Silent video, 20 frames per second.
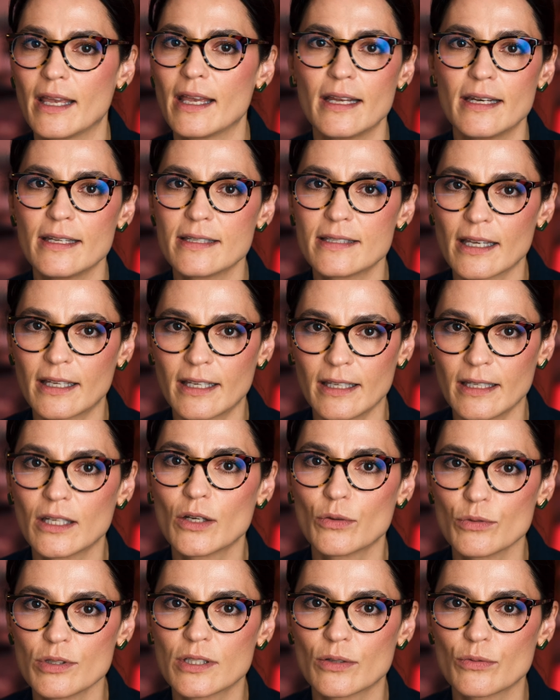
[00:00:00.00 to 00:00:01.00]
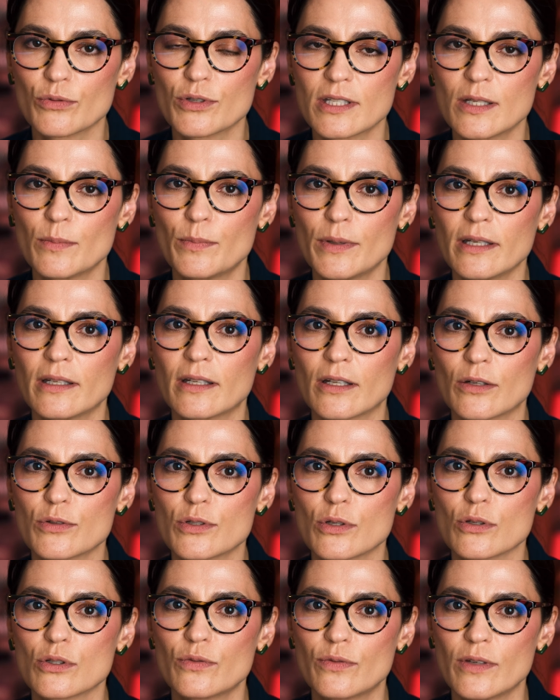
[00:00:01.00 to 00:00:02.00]
Eles é que não estão disciplinando
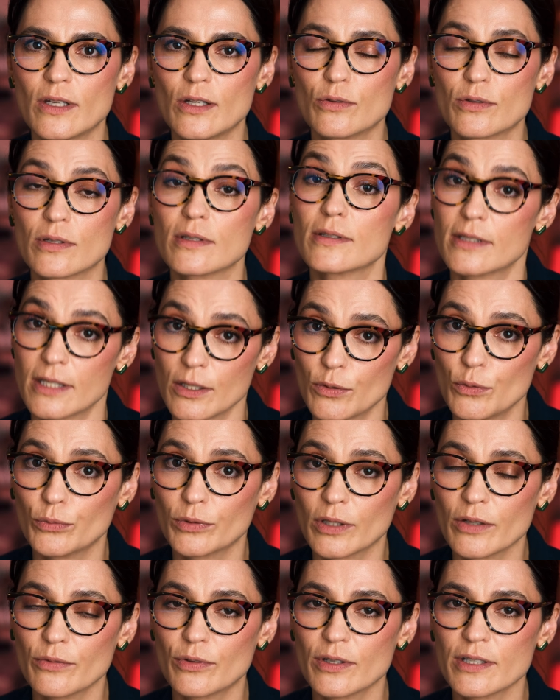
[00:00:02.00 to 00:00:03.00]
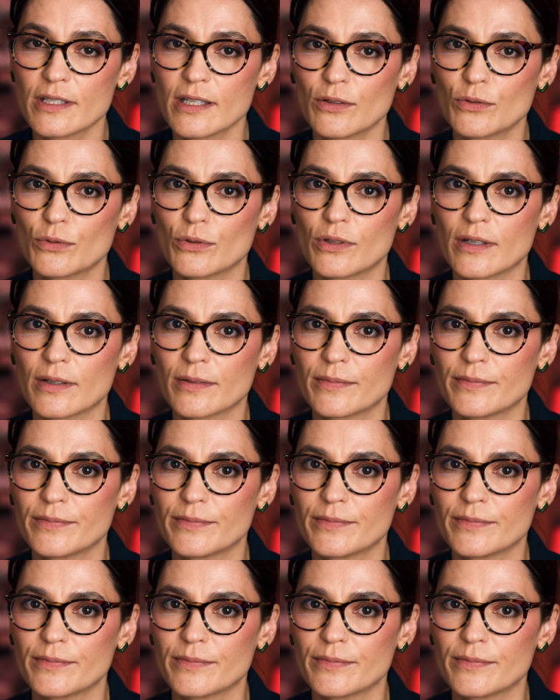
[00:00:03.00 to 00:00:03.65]
seus filhos, segundo a influenciadora.